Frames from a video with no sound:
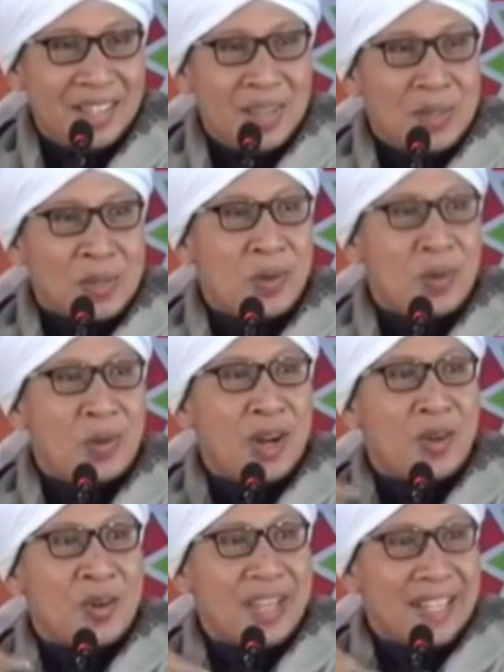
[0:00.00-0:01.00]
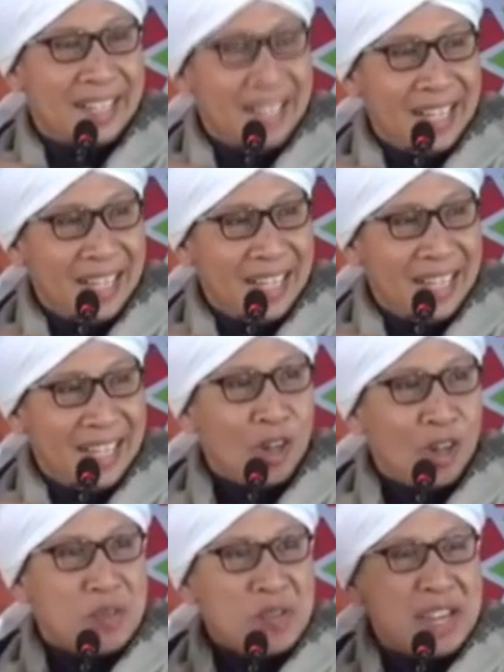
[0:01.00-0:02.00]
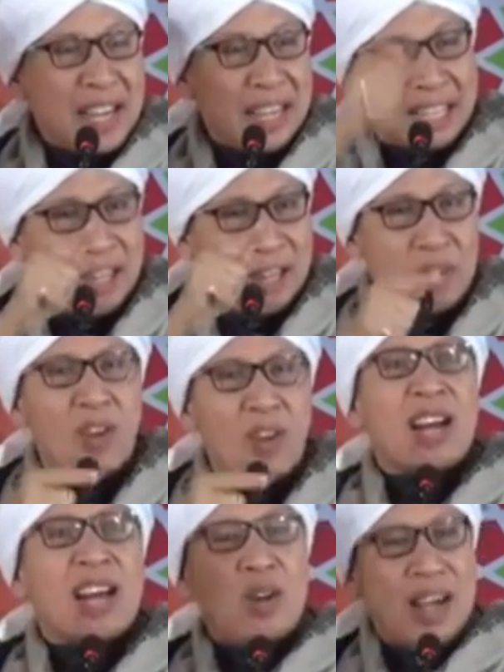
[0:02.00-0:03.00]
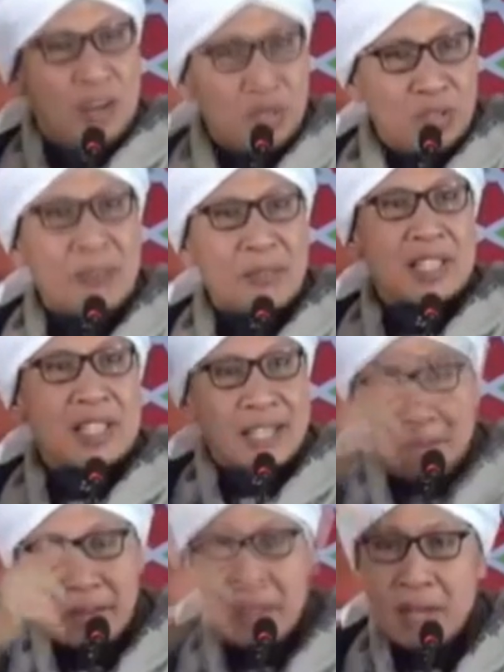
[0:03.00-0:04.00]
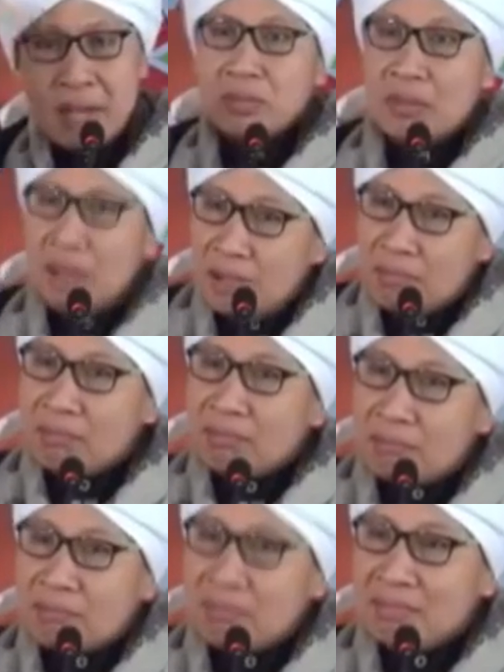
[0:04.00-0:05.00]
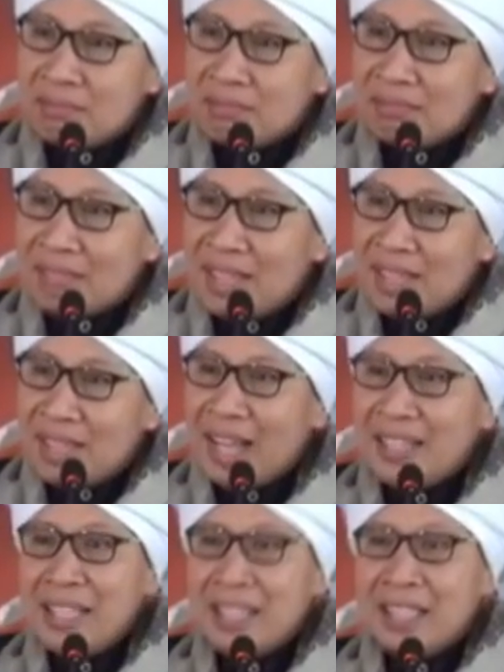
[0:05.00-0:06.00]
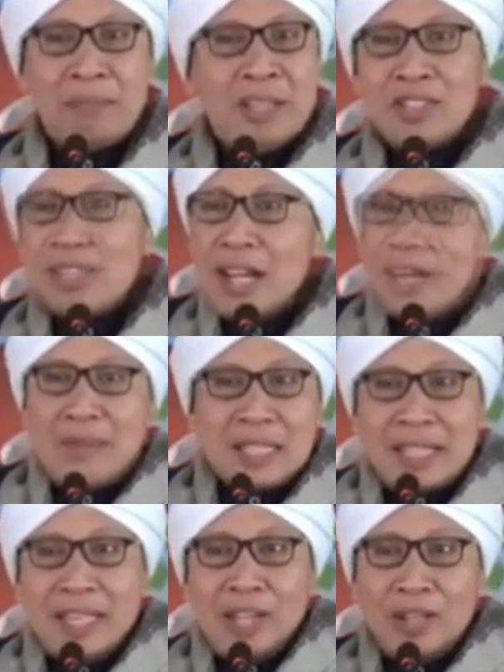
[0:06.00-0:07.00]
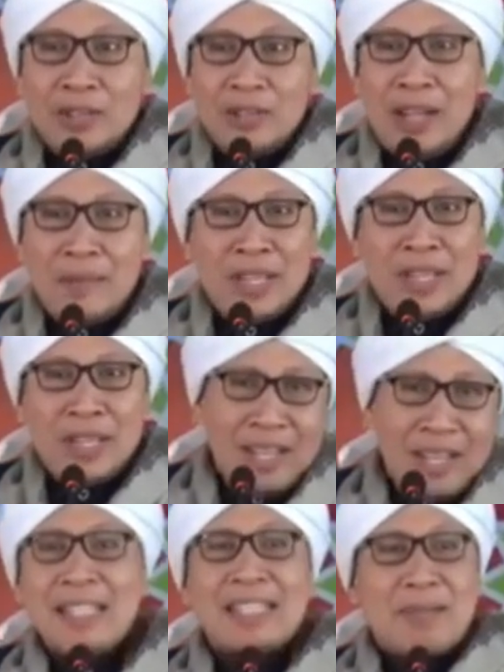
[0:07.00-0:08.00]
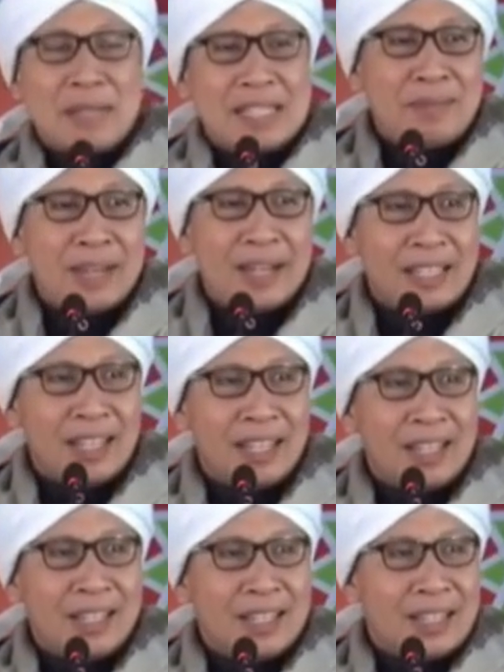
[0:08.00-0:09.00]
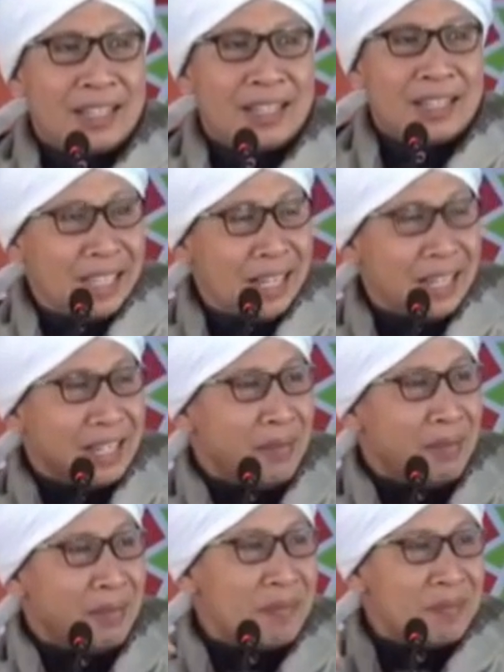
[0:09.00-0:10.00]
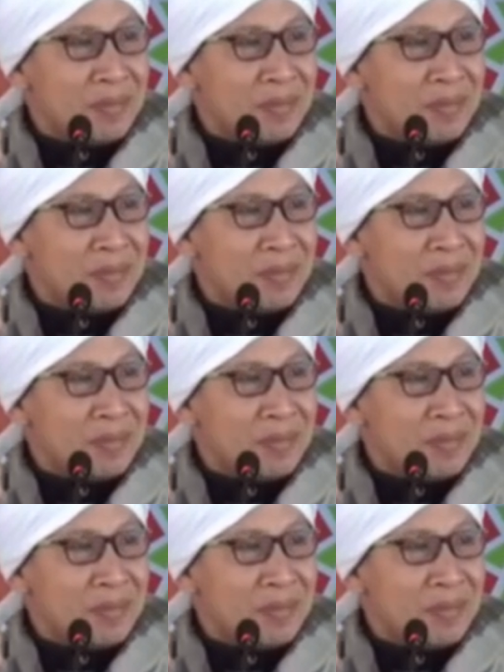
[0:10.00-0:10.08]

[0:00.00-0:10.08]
Sungguh aku yakin kalau kamu yakin bahwa kalau aku tidak percaya kepadamu. Artinya temennya sudah nggak percaya kalau itu nabi. Ya sudah ini sama-sama kita. Kan sama.